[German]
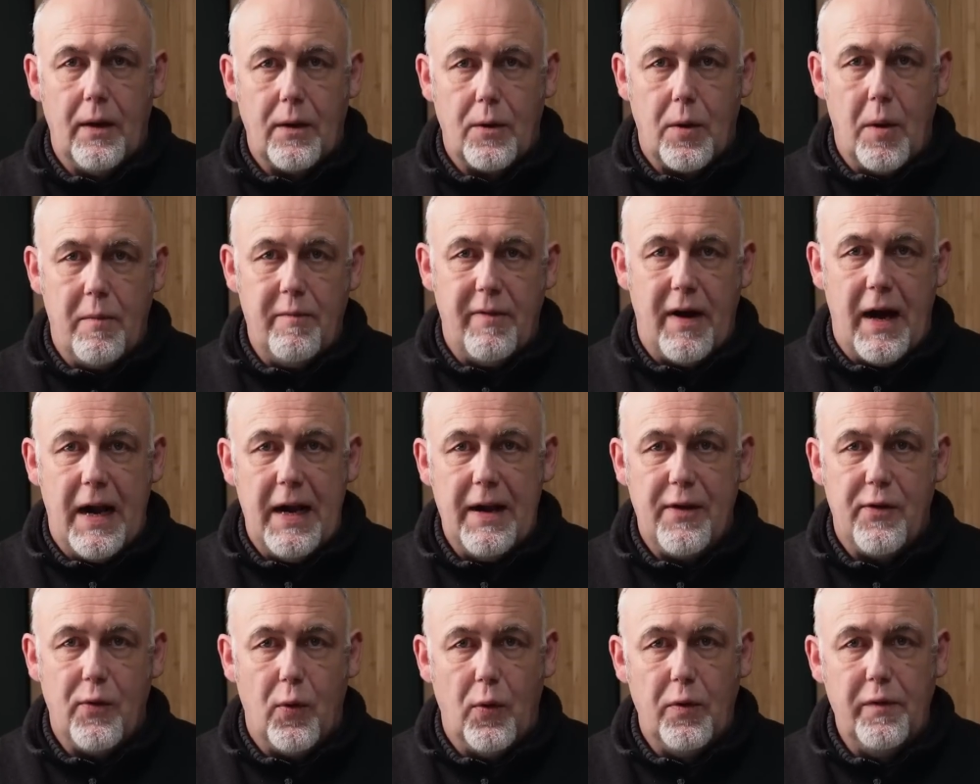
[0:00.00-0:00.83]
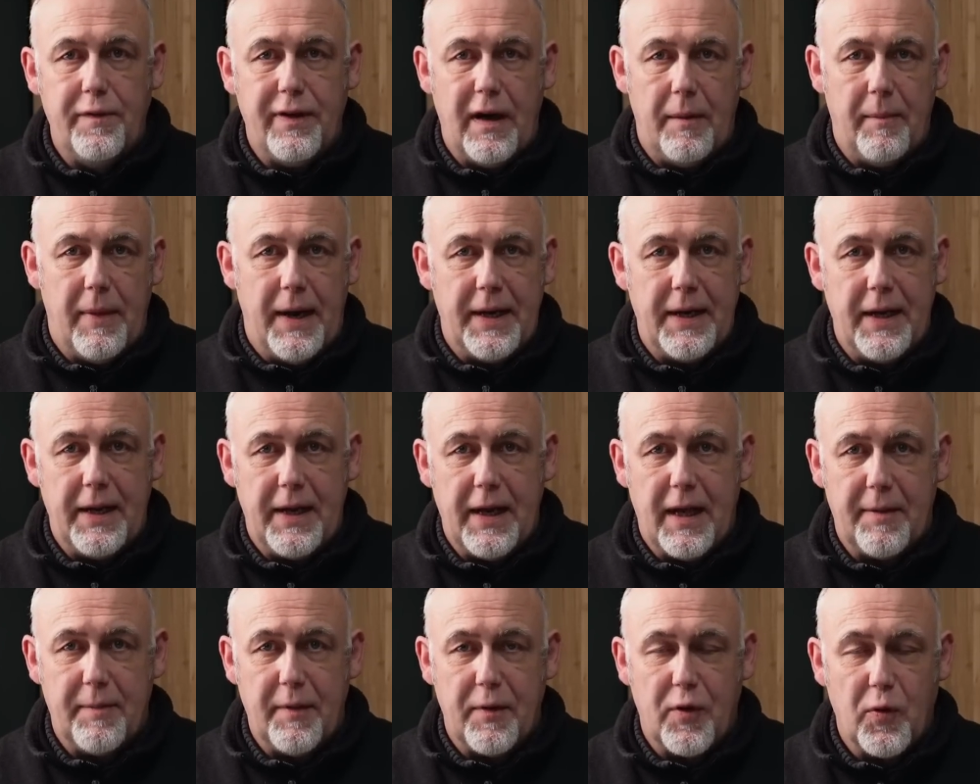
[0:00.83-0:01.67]
Kommen wir also unvermeidlich
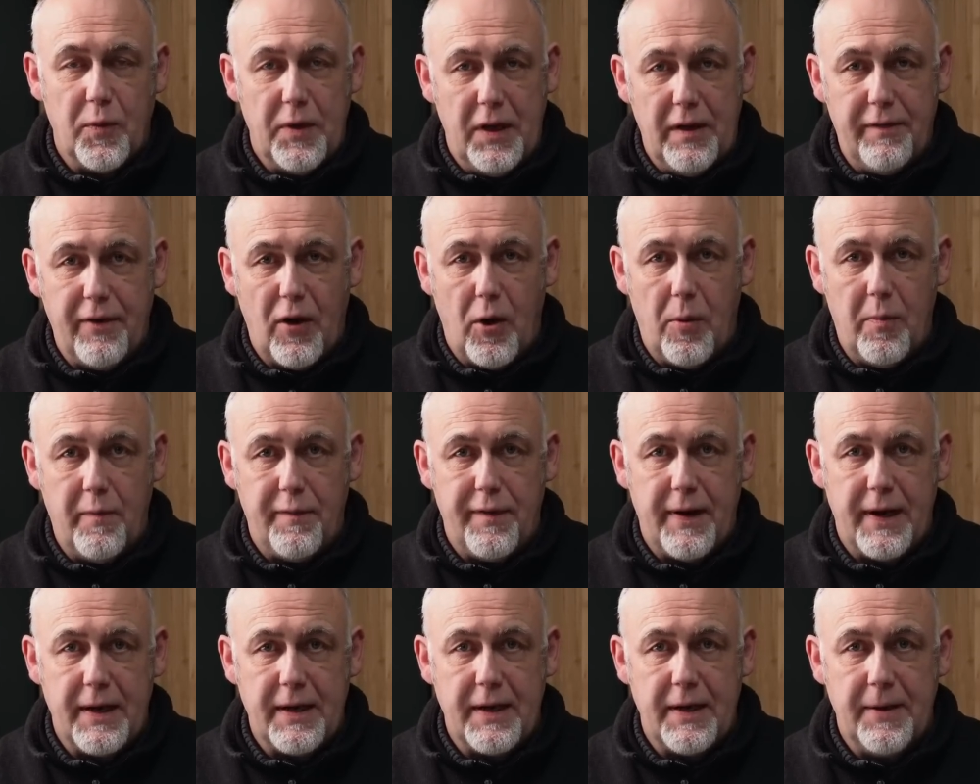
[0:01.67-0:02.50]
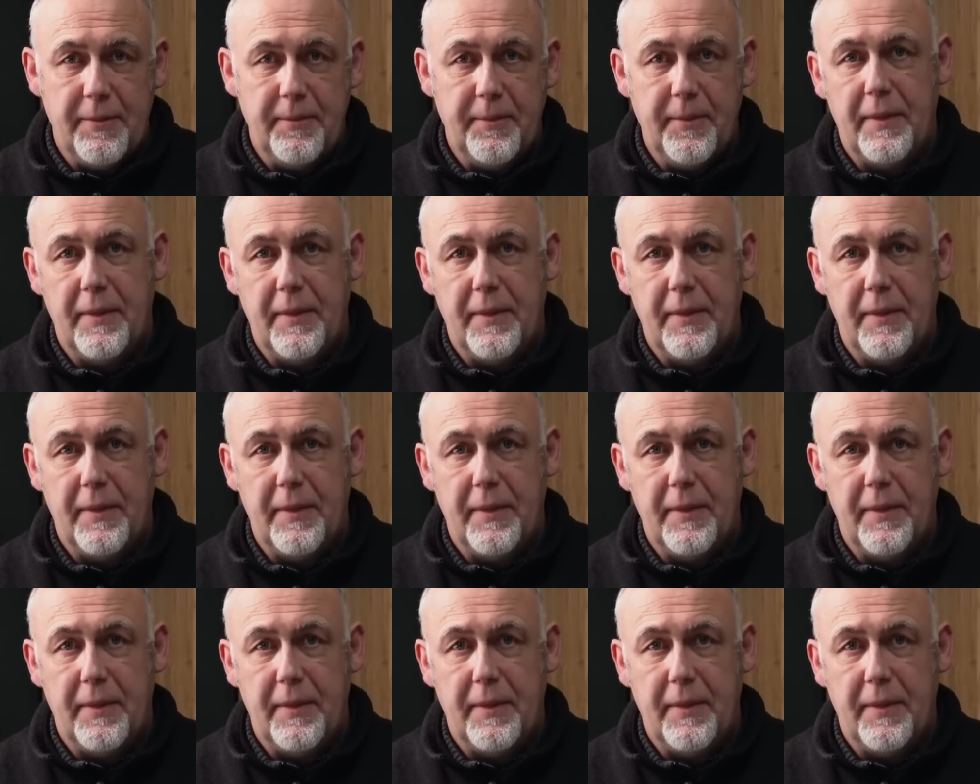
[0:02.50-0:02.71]
erstmal zum Lieferumfang.